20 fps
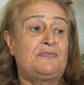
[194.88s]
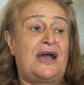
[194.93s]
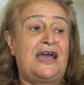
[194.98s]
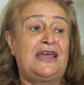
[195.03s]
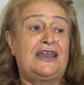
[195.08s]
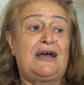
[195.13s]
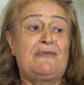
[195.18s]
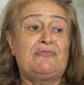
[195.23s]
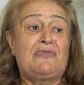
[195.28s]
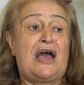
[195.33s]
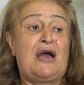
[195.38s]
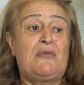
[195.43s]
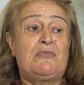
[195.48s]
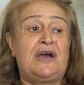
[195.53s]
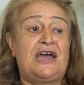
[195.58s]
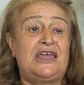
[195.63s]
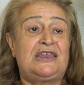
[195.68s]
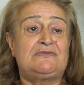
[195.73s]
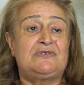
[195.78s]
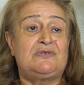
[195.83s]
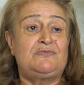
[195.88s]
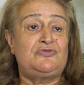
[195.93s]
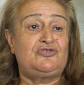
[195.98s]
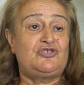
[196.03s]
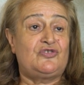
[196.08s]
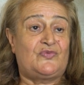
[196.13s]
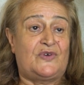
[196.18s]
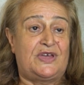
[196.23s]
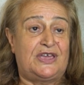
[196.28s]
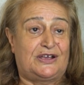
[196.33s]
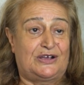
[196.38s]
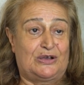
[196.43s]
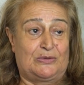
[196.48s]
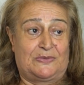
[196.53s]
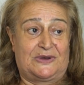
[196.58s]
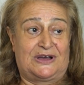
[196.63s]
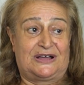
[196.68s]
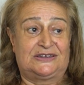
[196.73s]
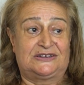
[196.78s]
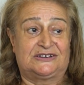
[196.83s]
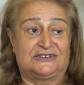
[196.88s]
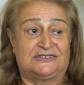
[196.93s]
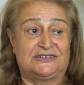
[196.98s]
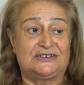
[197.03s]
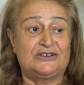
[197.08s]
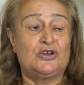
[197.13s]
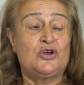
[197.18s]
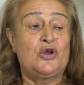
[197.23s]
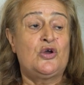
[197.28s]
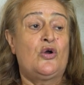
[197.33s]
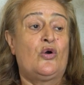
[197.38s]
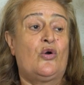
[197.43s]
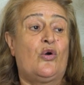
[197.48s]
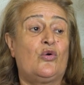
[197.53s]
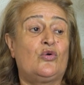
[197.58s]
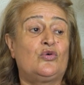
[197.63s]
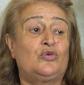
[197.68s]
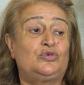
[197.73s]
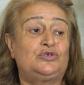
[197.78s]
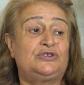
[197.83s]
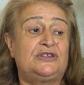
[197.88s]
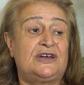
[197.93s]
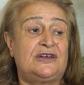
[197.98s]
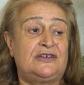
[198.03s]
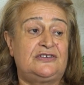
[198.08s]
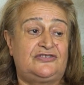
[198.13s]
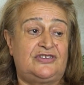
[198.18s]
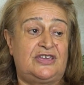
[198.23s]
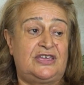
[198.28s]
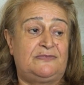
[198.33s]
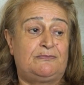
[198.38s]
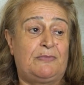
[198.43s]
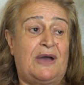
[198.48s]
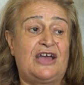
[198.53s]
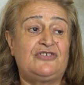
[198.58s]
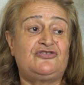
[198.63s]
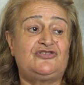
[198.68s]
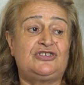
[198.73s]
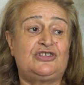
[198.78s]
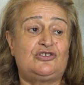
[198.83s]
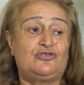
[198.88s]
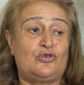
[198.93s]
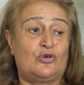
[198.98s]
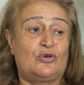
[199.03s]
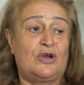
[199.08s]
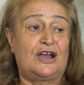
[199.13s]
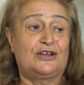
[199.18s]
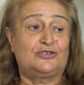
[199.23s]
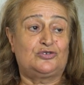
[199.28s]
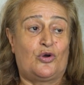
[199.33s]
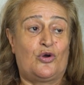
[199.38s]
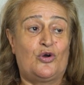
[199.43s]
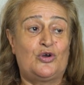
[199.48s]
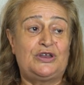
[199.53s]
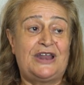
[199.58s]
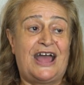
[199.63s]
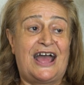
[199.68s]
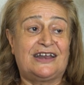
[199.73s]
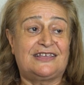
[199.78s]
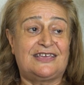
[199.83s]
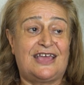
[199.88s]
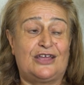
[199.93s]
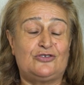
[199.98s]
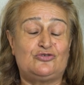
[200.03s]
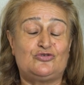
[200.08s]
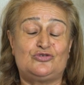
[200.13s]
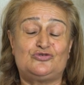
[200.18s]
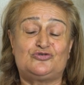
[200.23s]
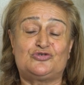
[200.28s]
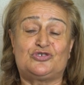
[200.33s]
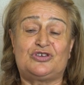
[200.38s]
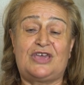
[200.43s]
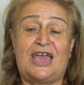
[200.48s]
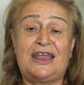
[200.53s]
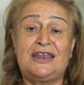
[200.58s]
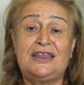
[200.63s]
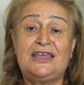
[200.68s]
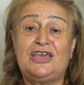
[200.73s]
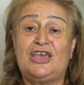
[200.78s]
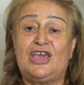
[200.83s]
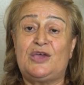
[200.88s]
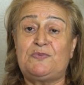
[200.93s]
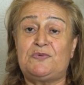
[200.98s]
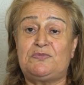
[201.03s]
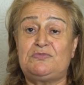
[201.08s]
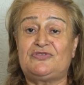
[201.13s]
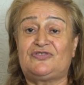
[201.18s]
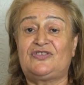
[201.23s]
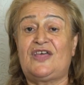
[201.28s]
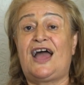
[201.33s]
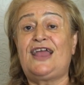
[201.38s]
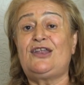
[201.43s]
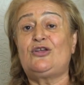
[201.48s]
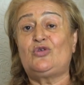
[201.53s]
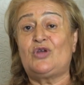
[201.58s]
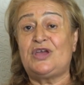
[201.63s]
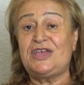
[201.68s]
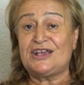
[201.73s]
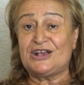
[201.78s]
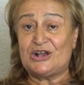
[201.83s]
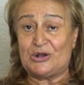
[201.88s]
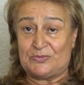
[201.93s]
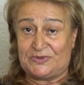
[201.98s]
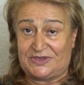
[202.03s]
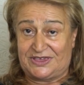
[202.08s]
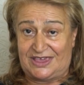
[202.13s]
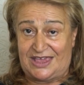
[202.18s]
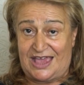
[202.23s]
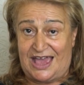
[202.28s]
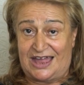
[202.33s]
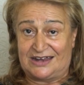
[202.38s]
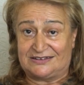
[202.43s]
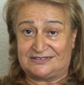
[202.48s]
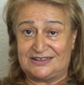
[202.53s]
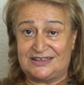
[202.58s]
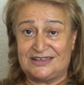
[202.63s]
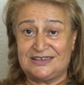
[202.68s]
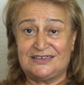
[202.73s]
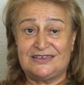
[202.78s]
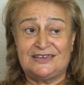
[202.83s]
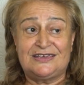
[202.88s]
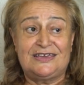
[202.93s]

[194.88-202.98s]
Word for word: bayramdan bayrama bir çift ayakkabı alırdık. Okulda şey bahçede sokakta oynarken çocukken hepimiz naylon ayakkabı giyerdik.